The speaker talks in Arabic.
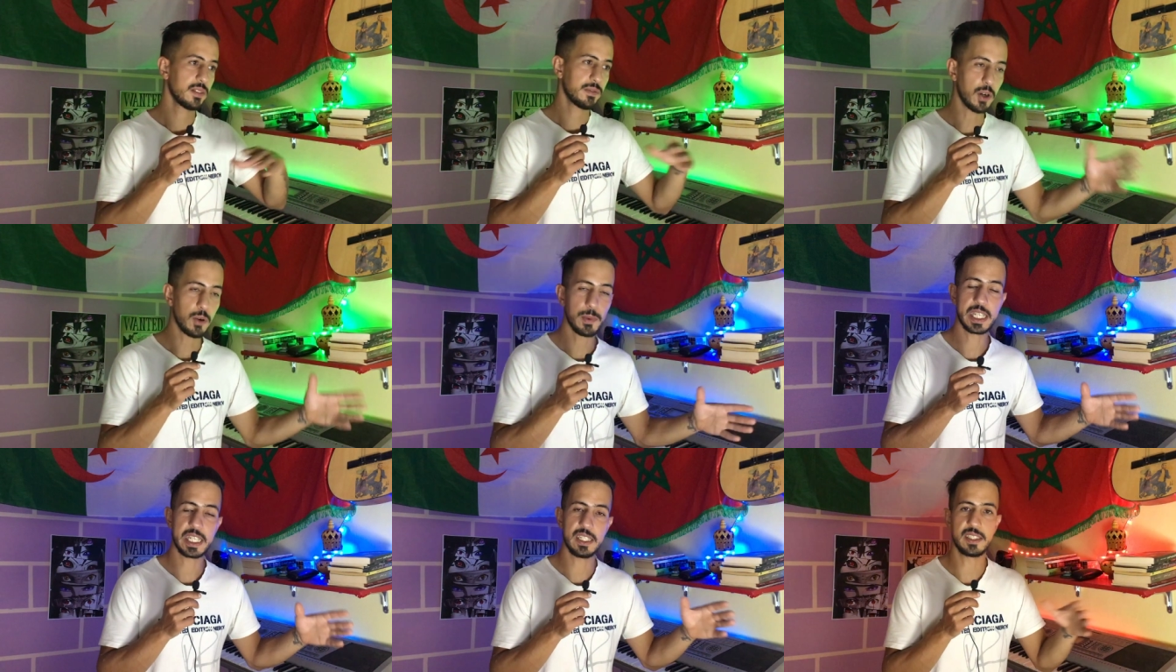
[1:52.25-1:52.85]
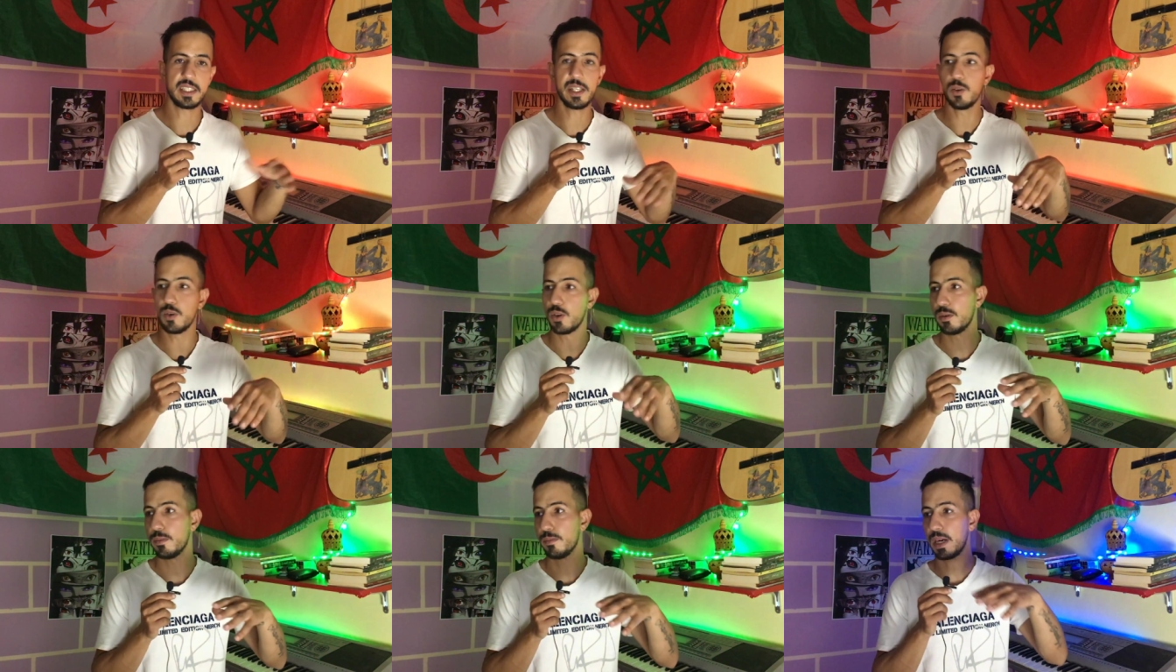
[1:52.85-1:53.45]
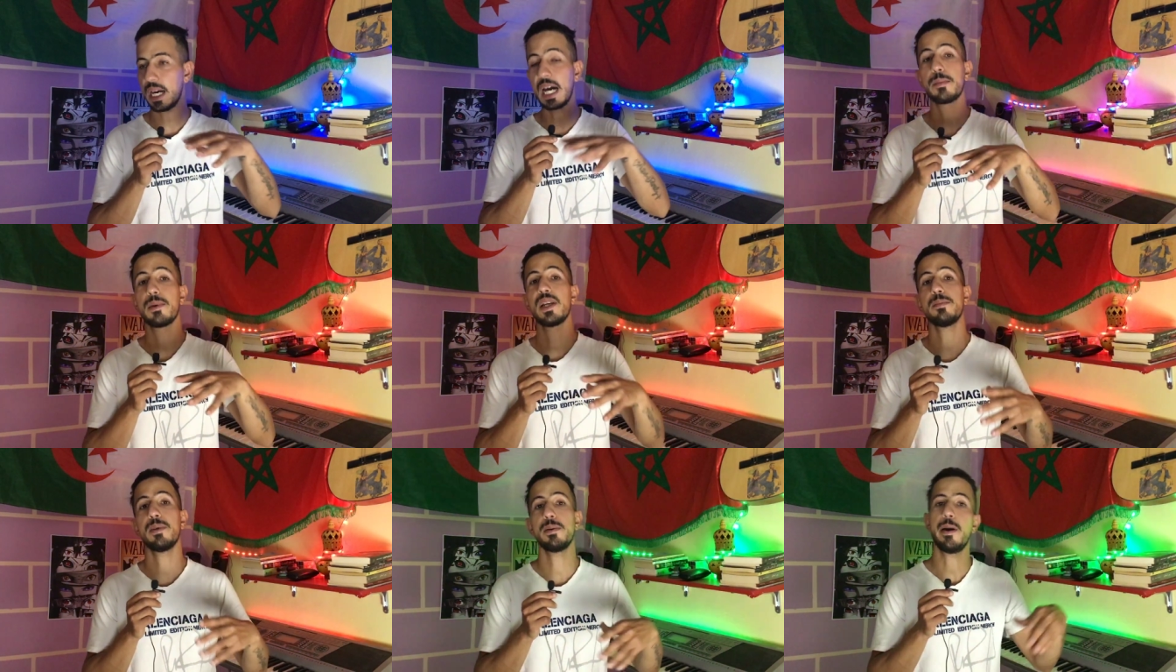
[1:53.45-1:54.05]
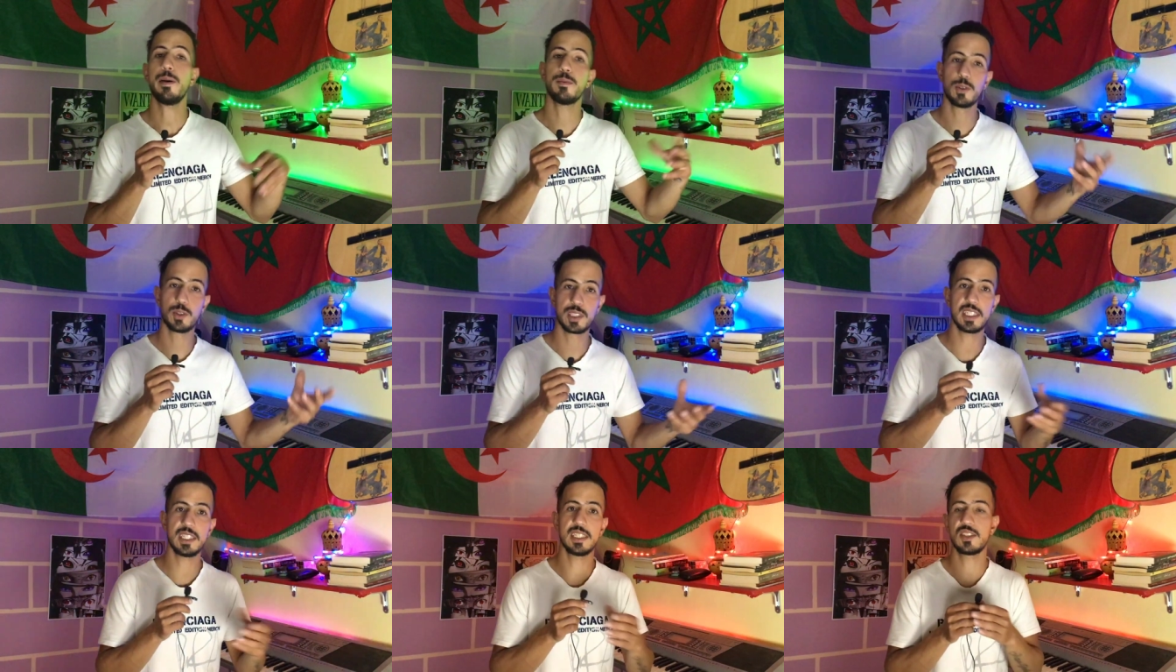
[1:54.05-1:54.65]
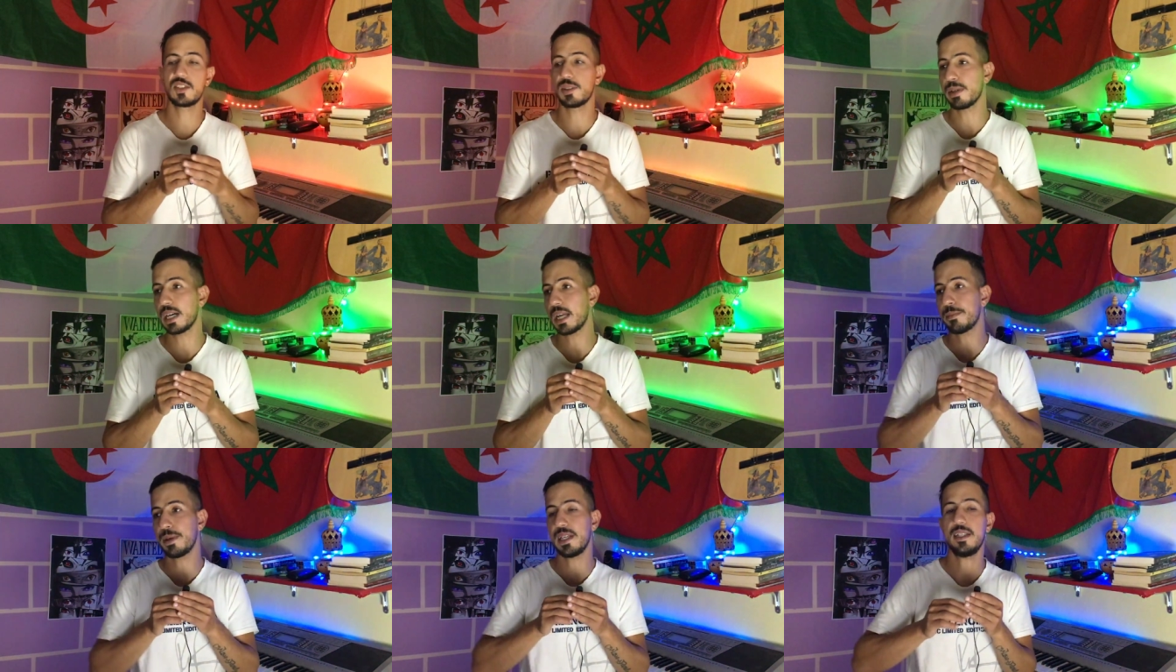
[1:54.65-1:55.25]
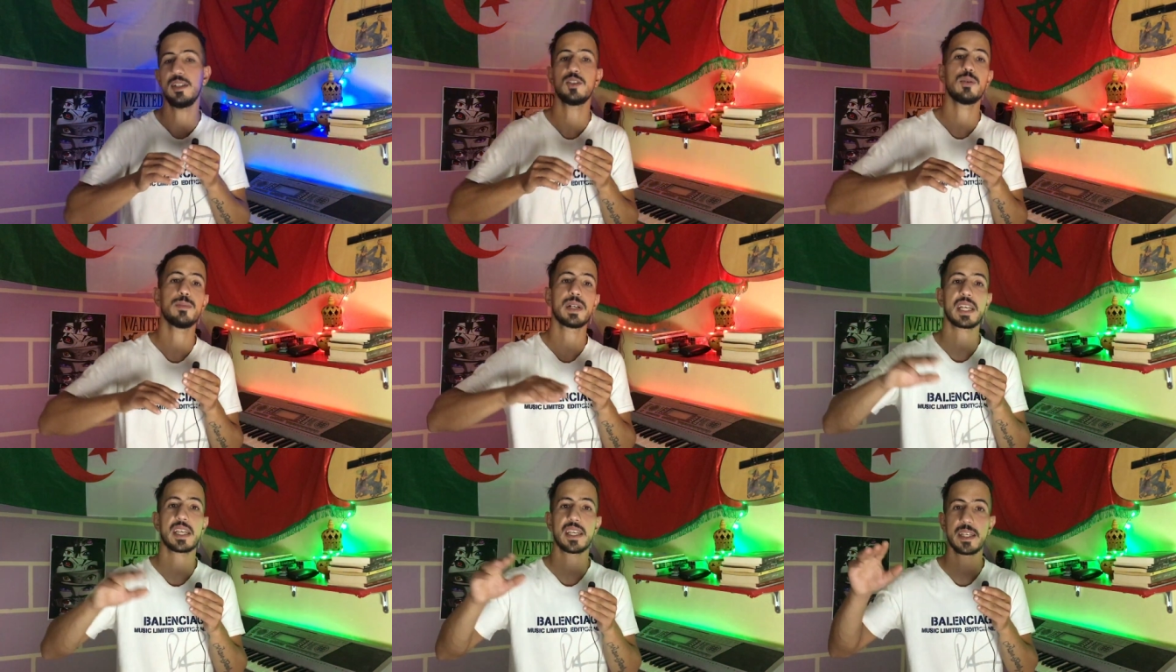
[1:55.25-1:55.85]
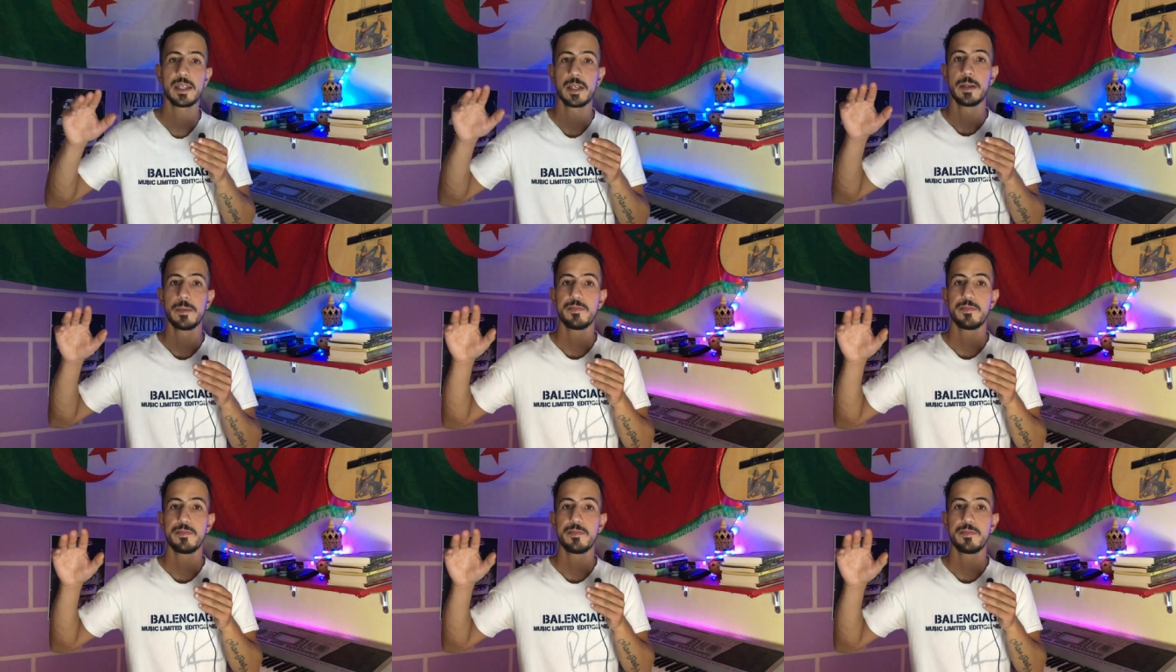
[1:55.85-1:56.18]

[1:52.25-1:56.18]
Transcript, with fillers: فهم كيديوهم مغاربه اللي ما محبوسين مغاربه اللي عندهم غير